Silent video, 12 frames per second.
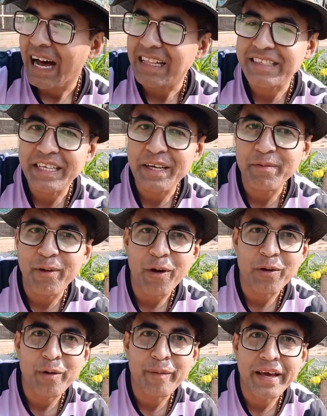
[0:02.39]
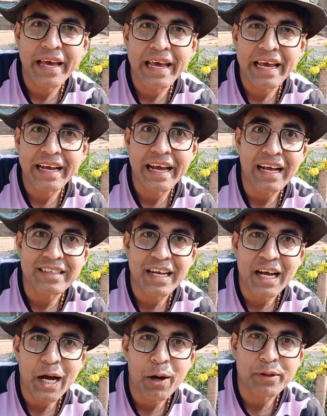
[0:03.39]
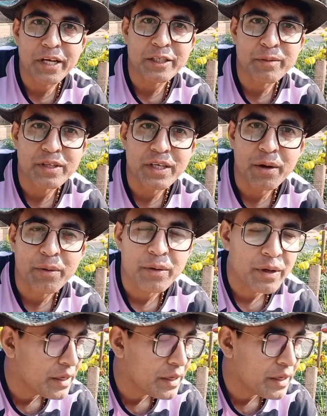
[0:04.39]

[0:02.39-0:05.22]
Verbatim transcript: আজকে ব্লগ হবে গাছ লাগাও দেশ বাঁচাও